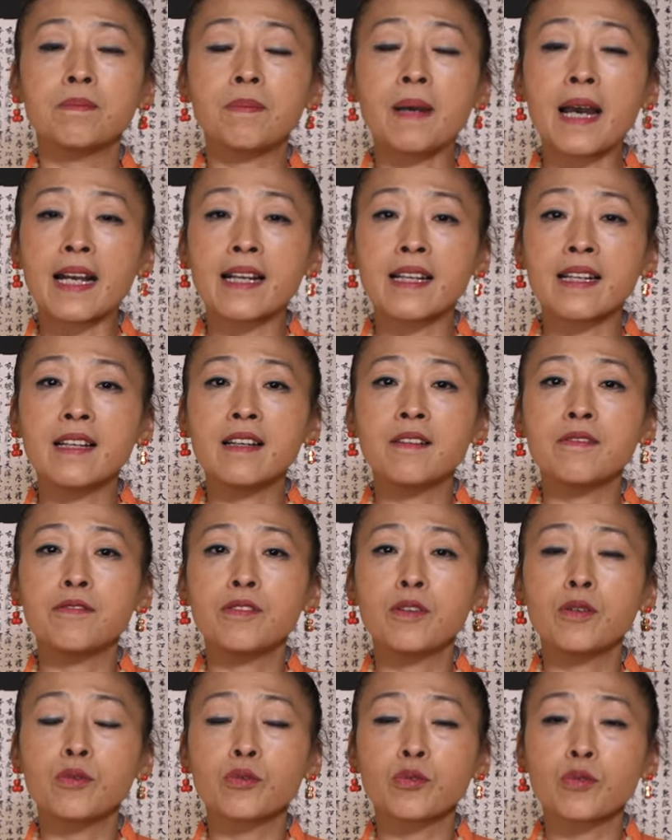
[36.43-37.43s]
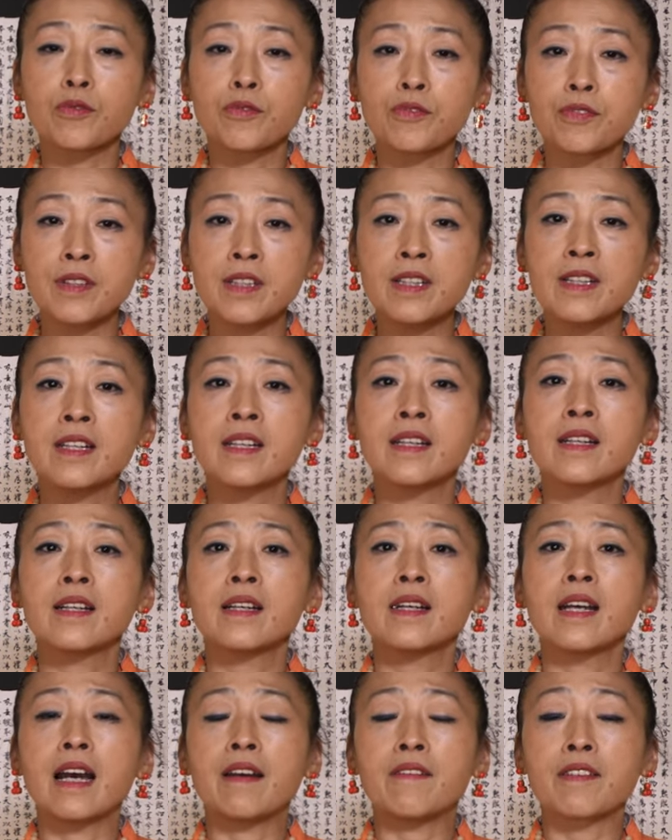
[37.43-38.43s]
parler de philosophie
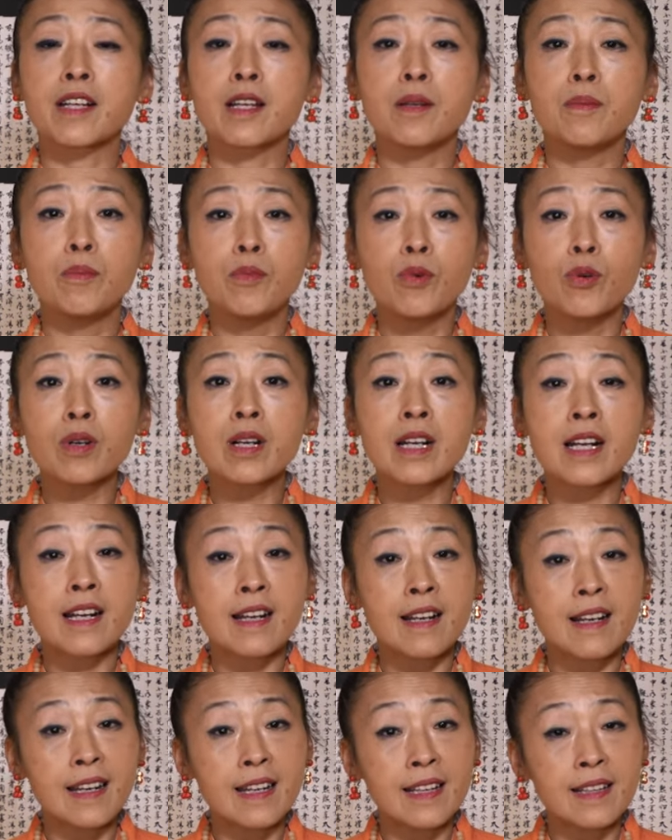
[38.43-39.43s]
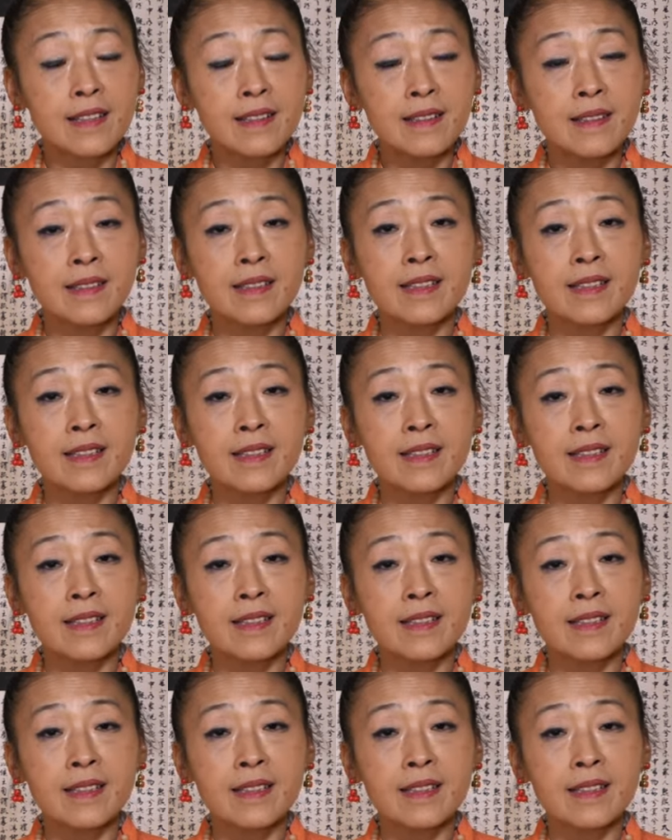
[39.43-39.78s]
avec le mot clé